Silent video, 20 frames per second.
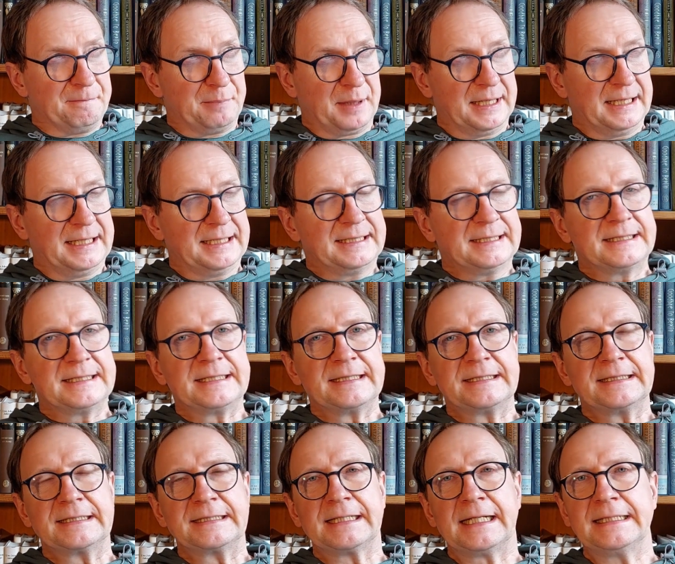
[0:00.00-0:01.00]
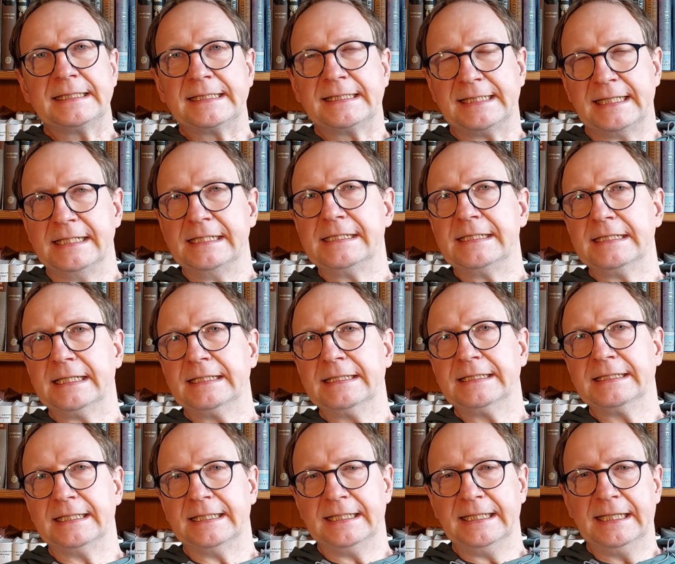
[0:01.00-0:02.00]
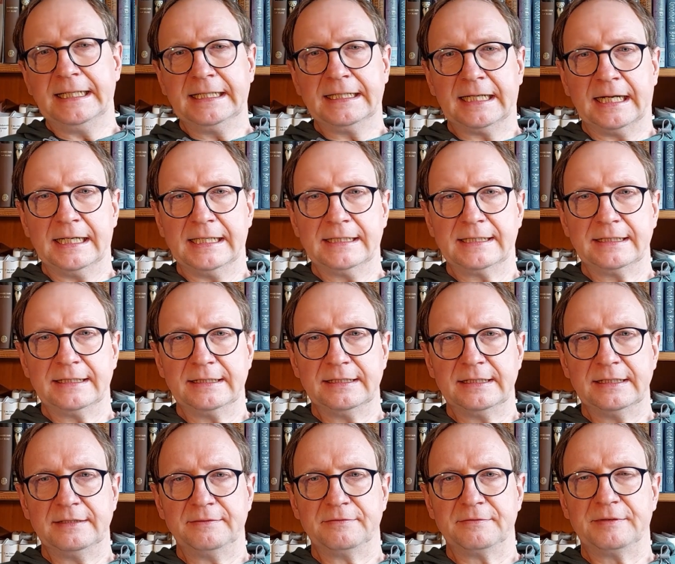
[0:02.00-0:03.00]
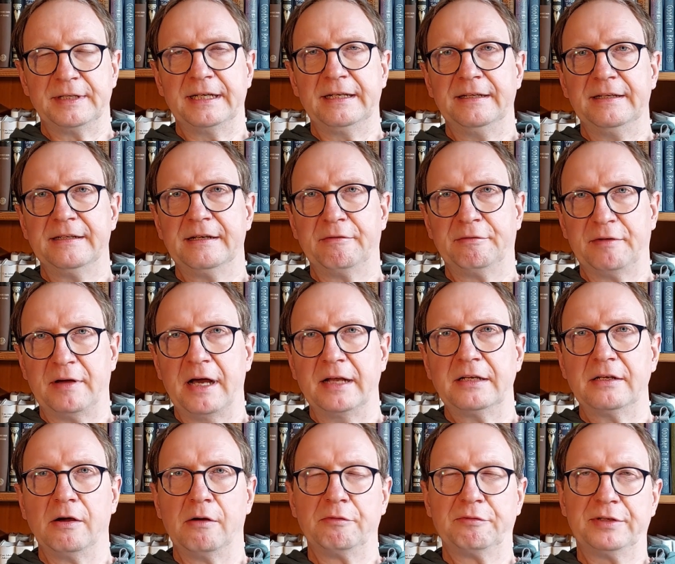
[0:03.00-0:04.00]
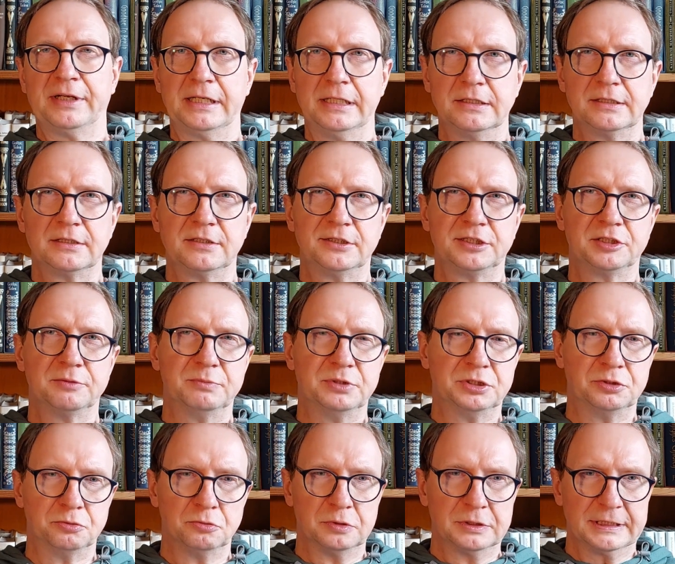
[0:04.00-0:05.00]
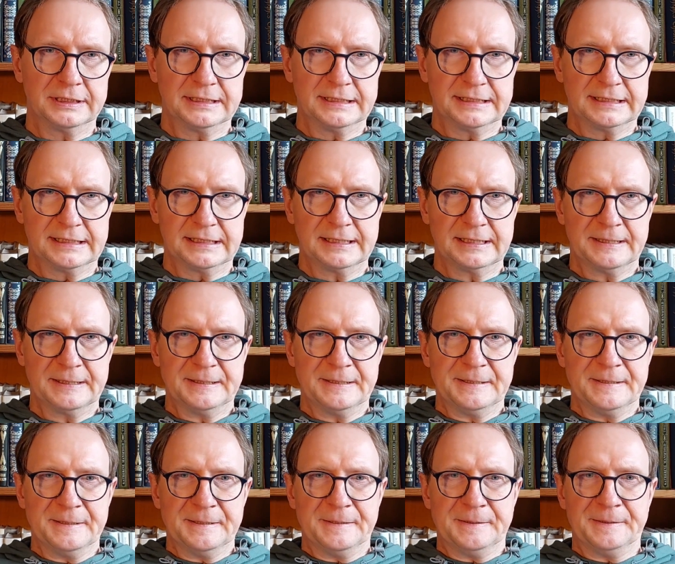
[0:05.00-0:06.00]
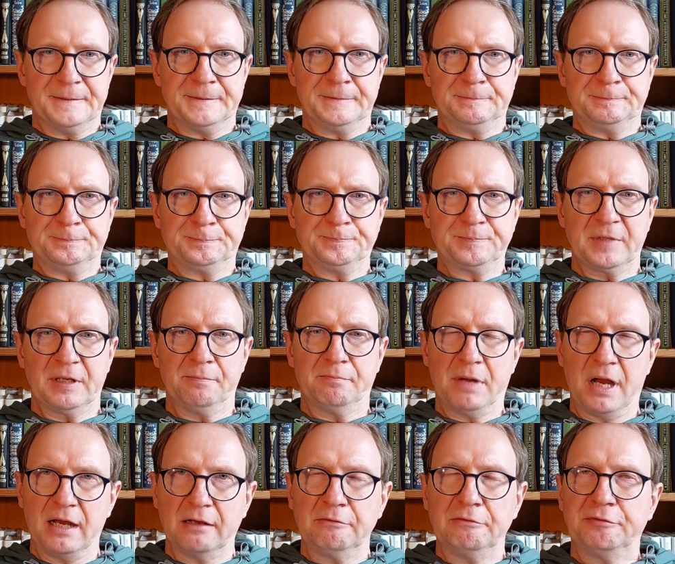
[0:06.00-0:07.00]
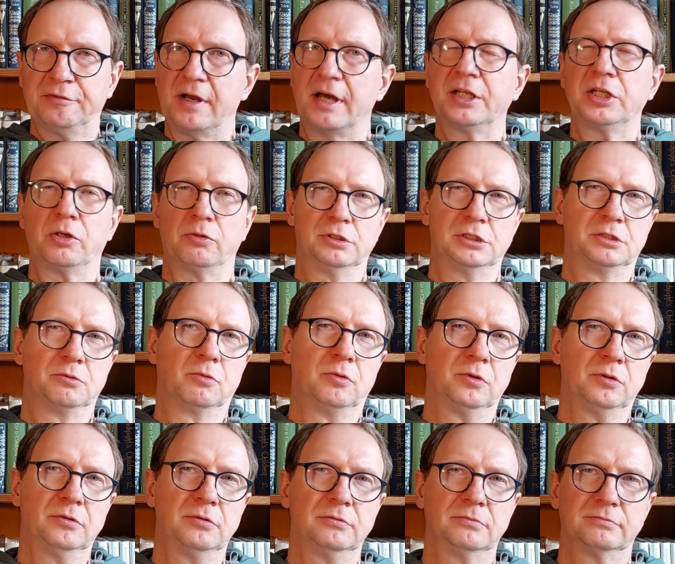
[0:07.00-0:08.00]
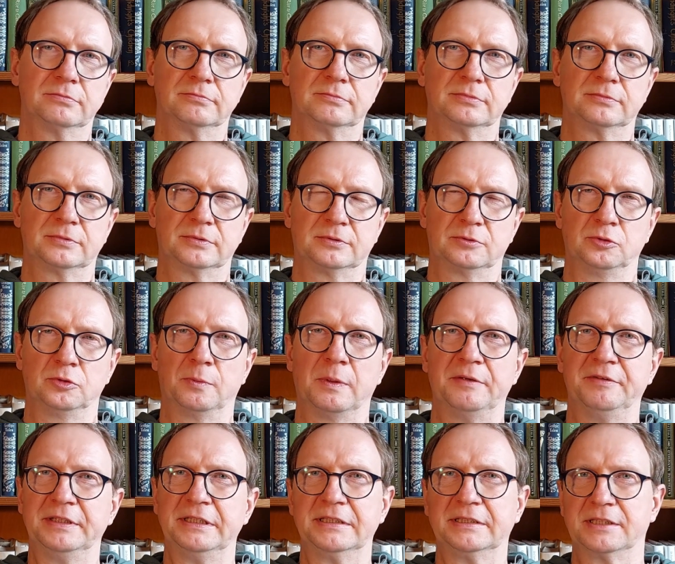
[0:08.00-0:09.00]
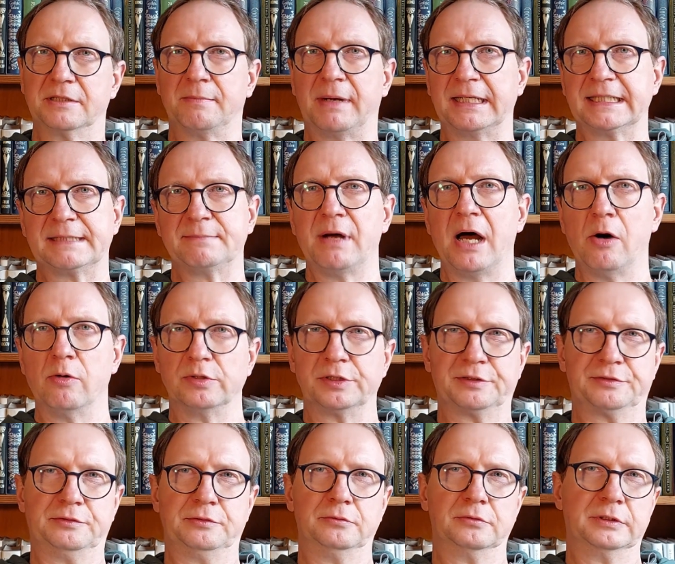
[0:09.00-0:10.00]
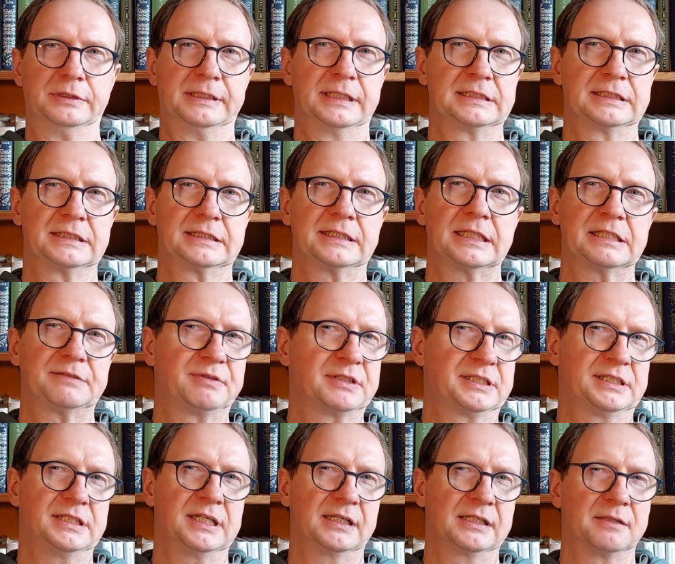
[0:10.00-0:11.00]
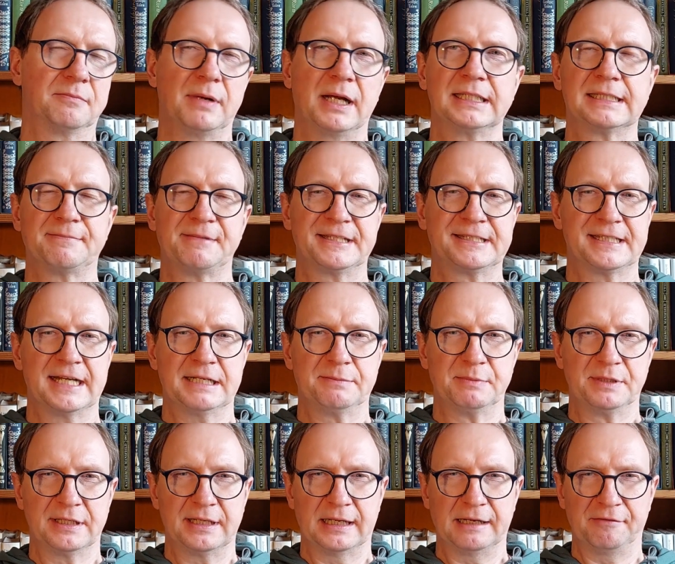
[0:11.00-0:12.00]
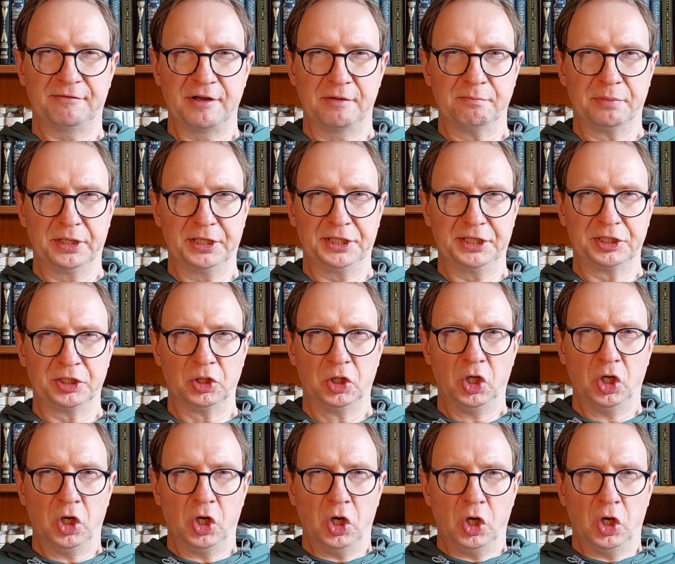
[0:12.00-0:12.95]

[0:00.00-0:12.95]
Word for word: Bei den ganz seltenen Gelegenheiten, wenn der Vater auf der Insel zu Besuch ist, ähm, machen Vater und Sohn überwiegend gemeinsame Ausflüge. Das ist das, was sie an gemeinsamer Zeit miteinander verbringen.